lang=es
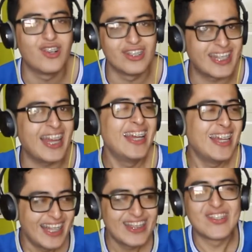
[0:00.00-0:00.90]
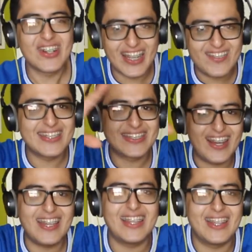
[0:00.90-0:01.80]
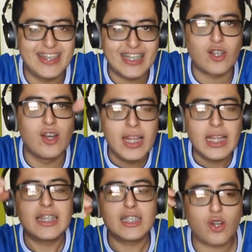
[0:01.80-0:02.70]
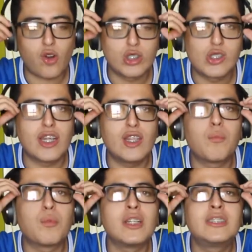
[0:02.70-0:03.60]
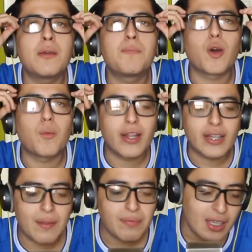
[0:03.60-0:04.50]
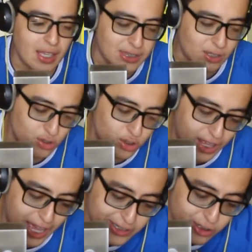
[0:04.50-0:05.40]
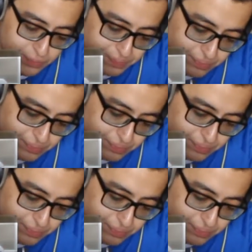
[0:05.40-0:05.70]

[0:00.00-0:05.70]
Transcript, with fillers: Entonces, tuvo que haber sido ahí de, esos, de esos coloridos municipios, ¿verdad? De uno de esos.